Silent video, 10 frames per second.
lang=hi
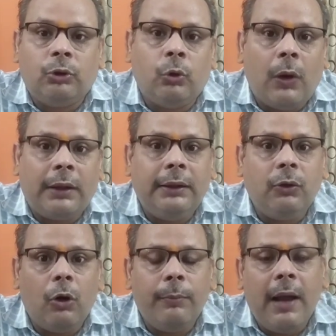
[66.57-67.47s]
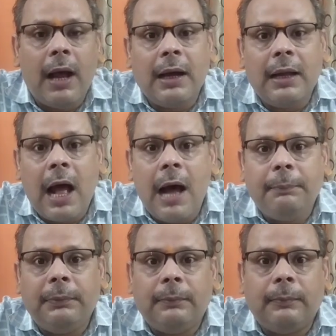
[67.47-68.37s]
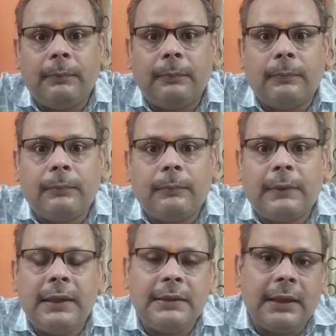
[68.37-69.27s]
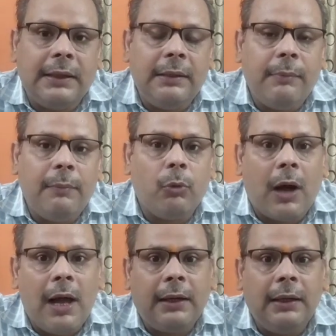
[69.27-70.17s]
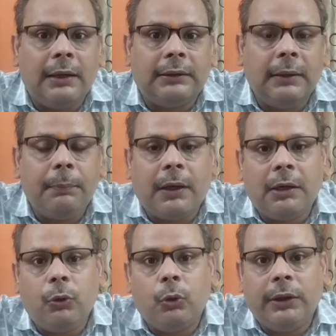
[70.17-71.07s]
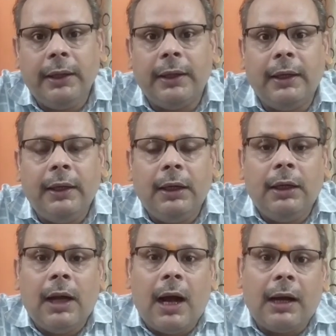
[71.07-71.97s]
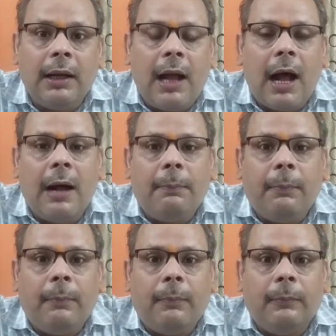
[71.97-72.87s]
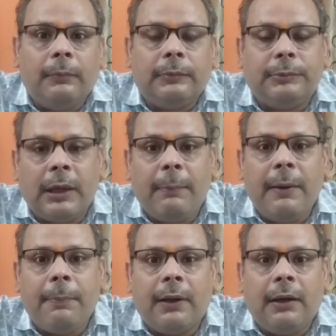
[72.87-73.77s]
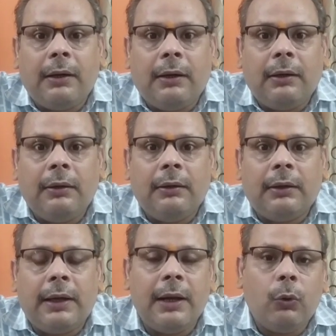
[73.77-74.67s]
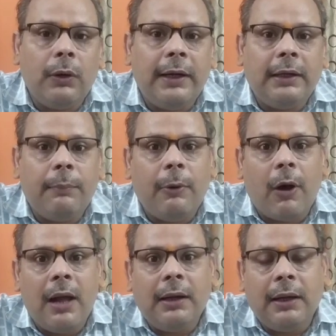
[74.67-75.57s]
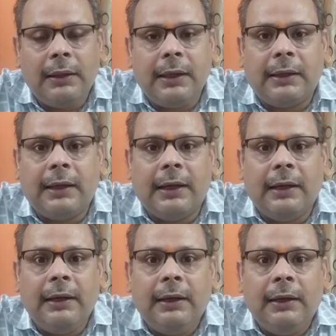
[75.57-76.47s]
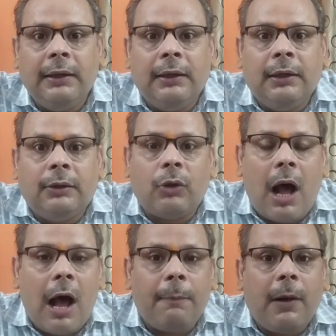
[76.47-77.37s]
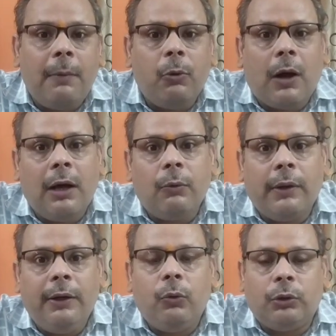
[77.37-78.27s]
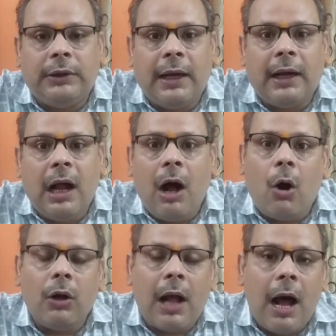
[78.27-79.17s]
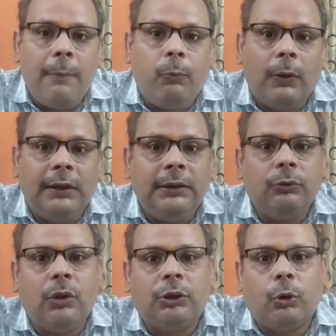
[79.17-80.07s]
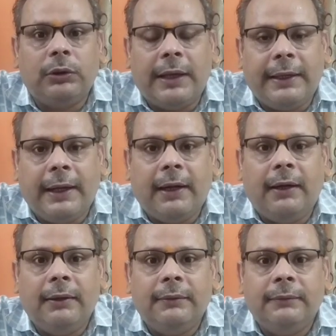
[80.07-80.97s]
शुरुआती दौर में अगर आप के शरीर में बुखार के लक्षण प्रकट होते हैं अगर आप समय पर एकोनाइट का व्यवहार कर देते हैं तो आपका बुखार वहीं रुक जाएगा और आप वहीं से स्वस्थ हो जाइएगा